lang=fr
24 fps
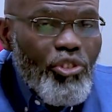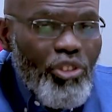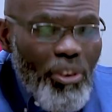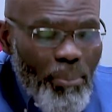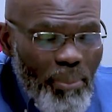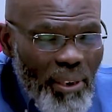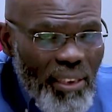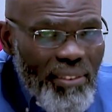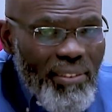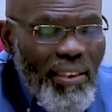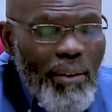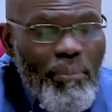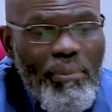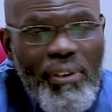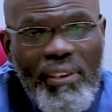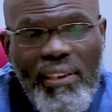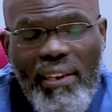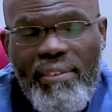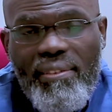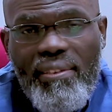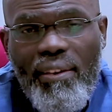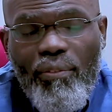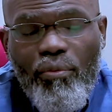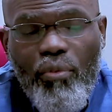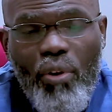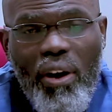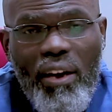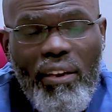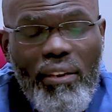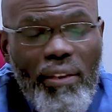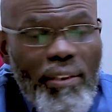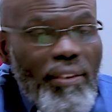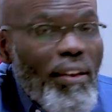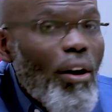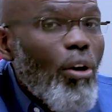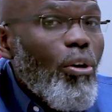J'aimerais t'amener à
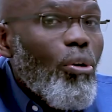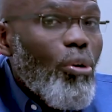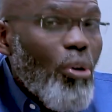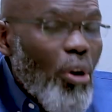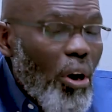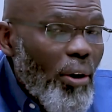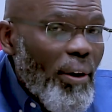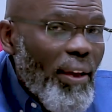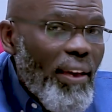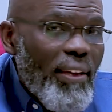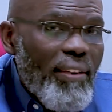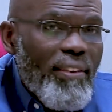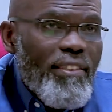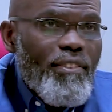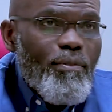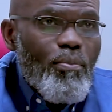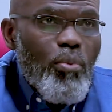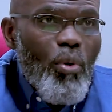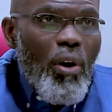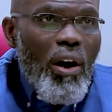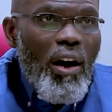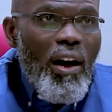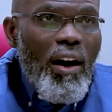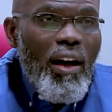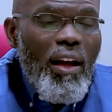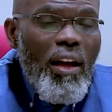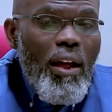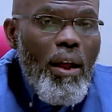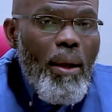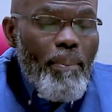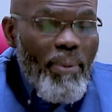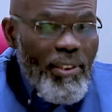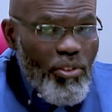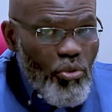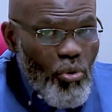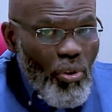savoir qu'il y a encore un espoir
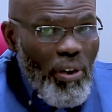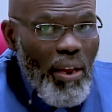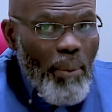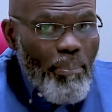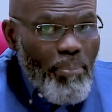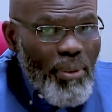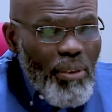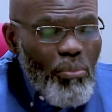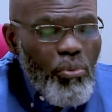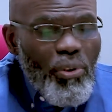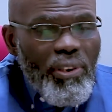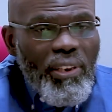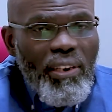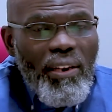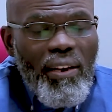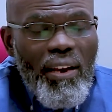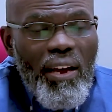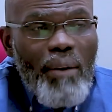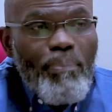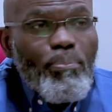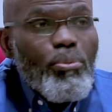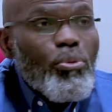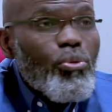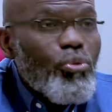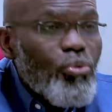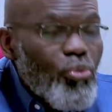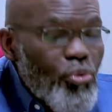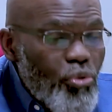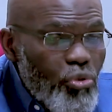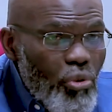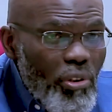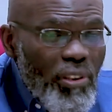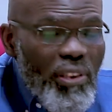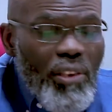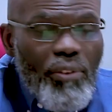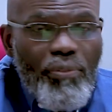parce que la Bible déclare pour
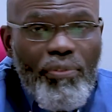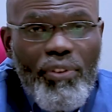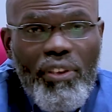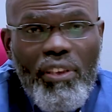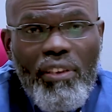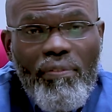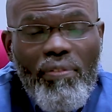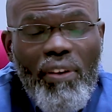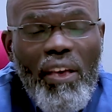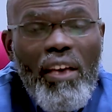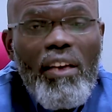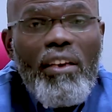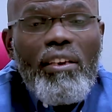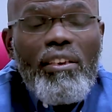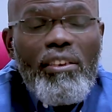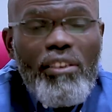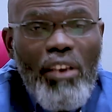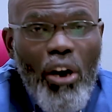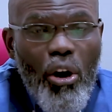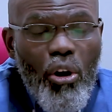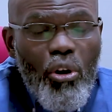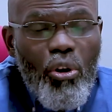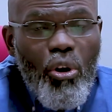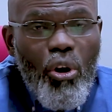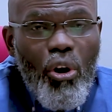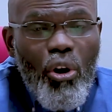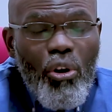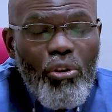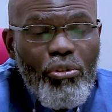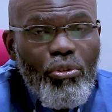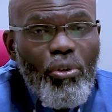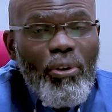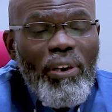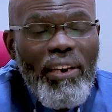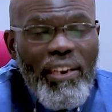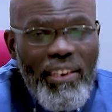tous ceux qui vivent, il y a
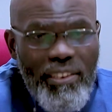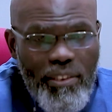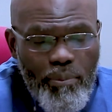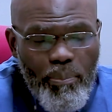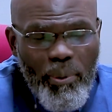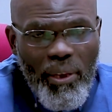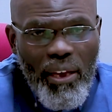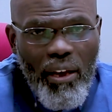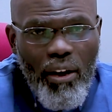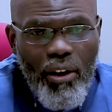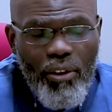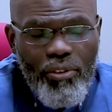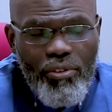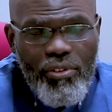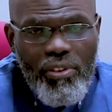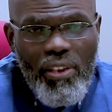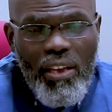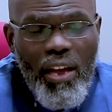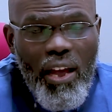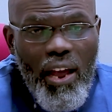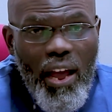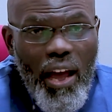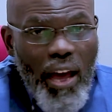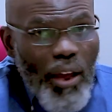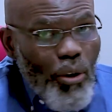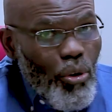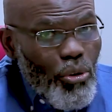encore de l'espérance.